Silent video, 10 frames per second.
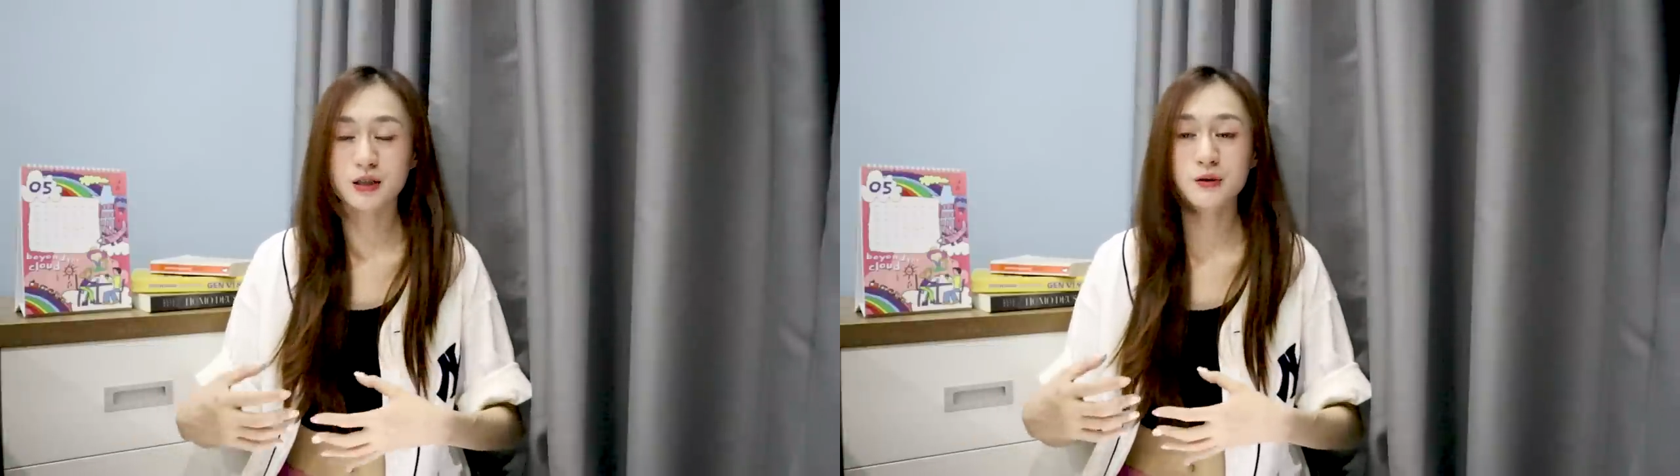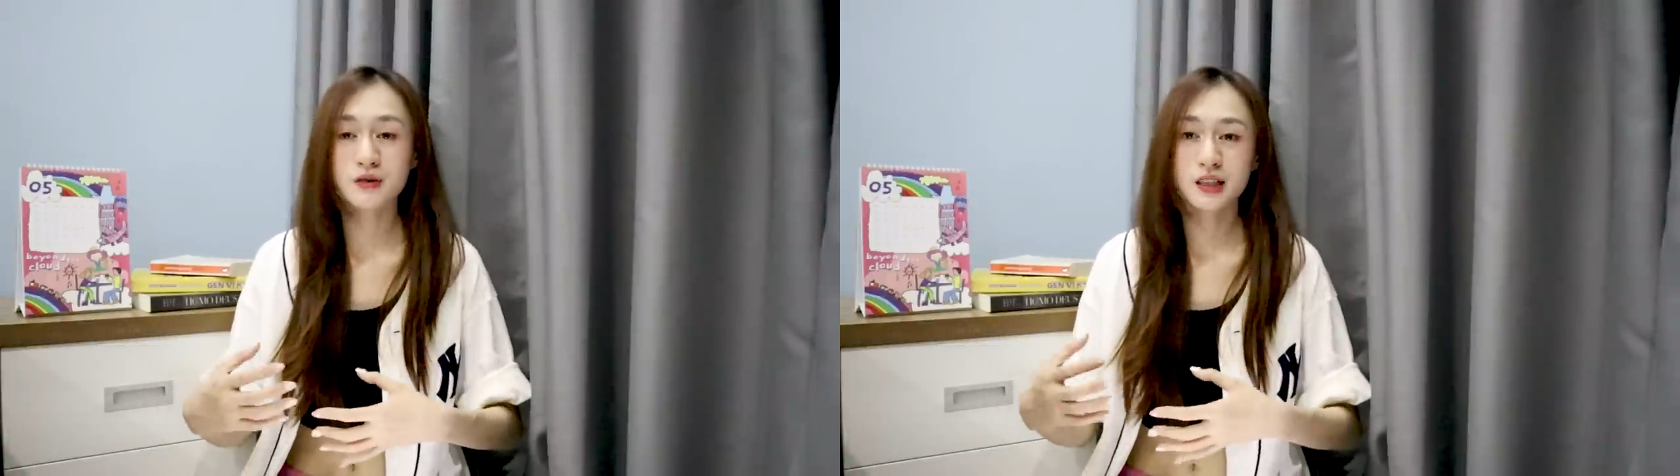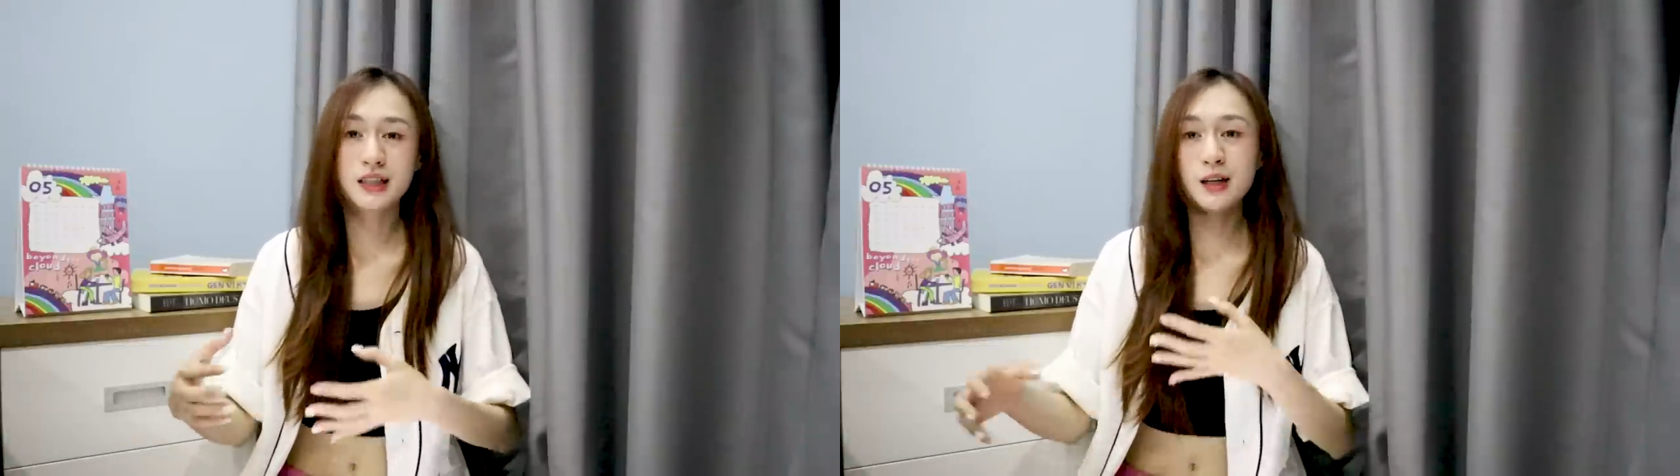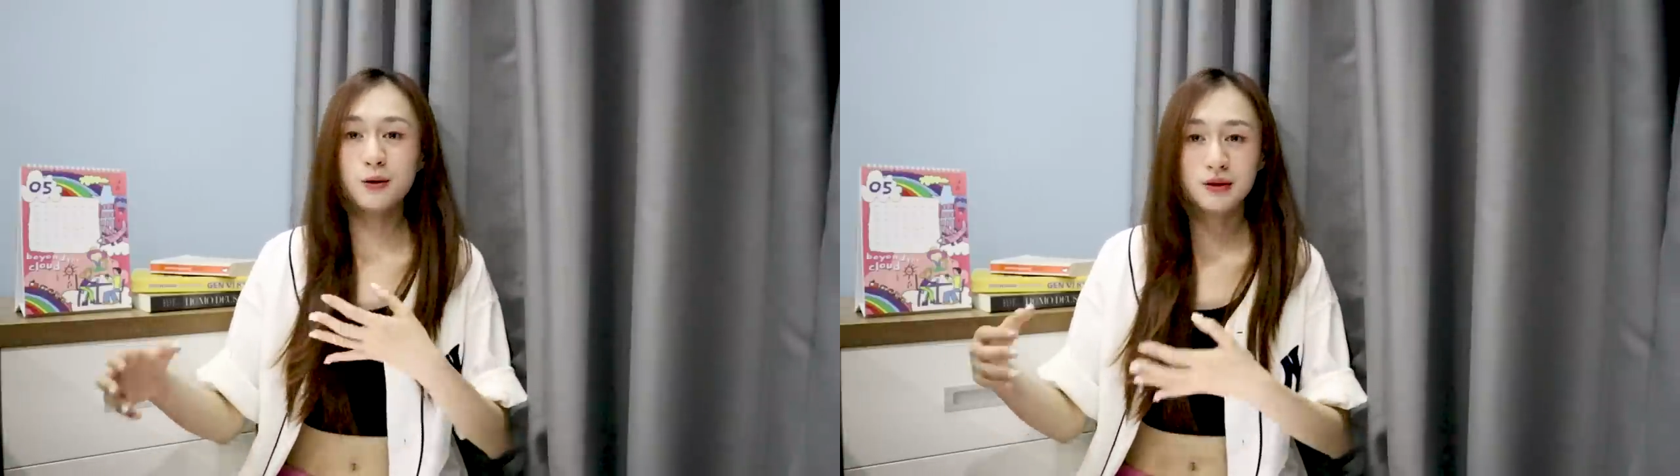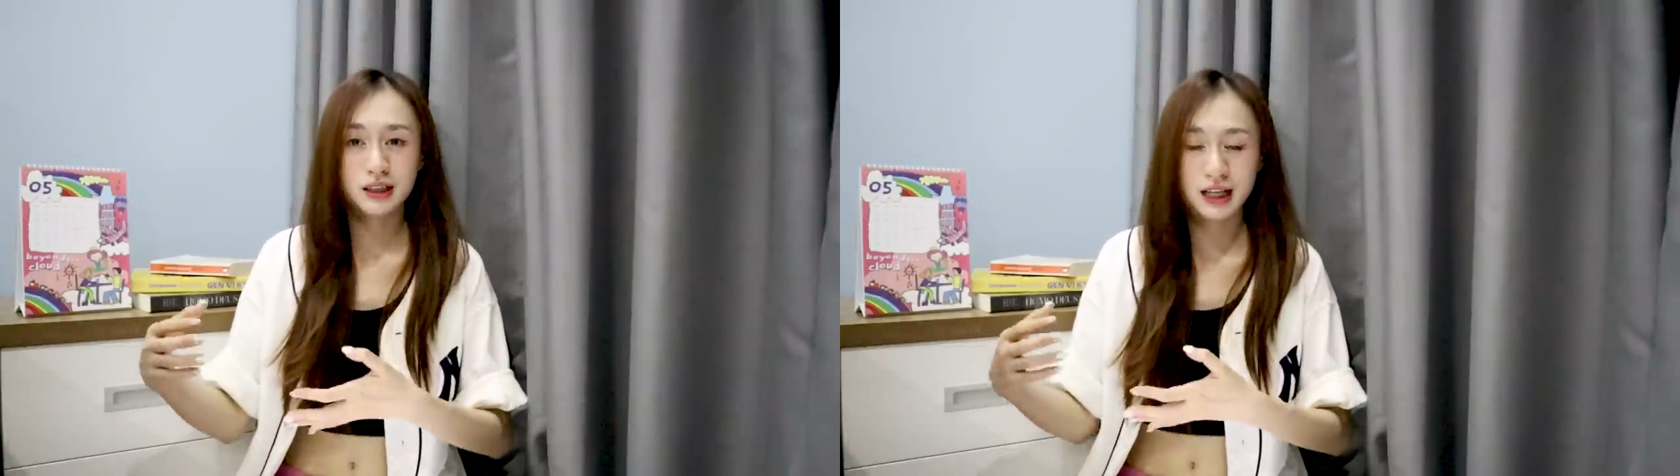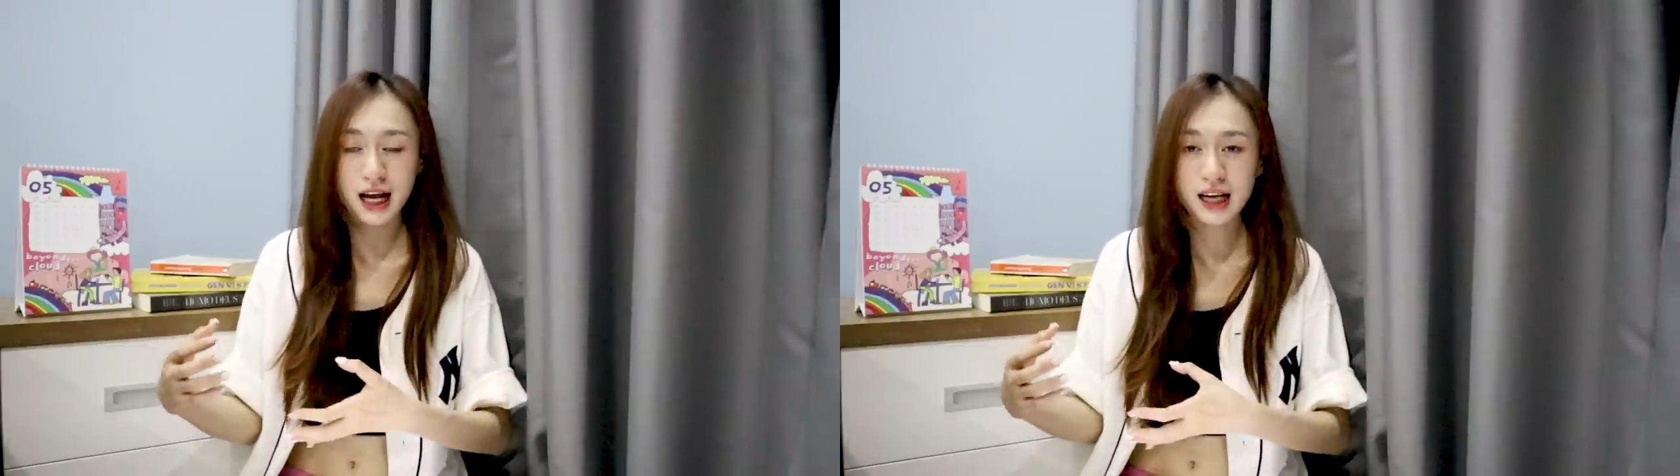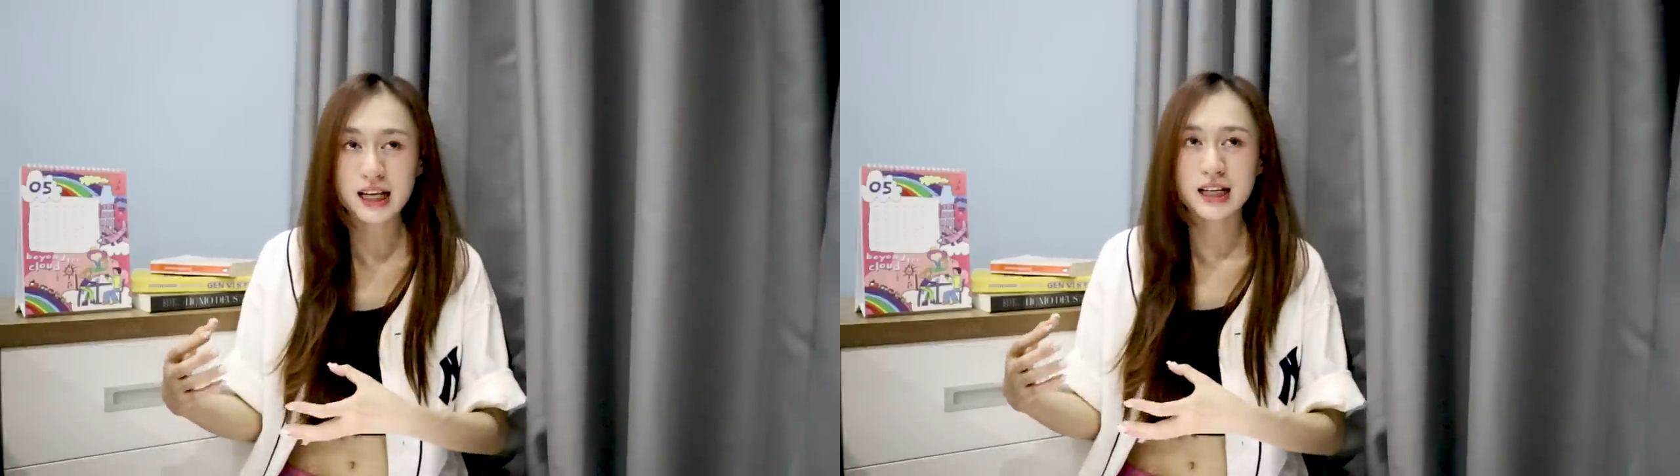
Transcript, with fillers: trong việc hiểu người khác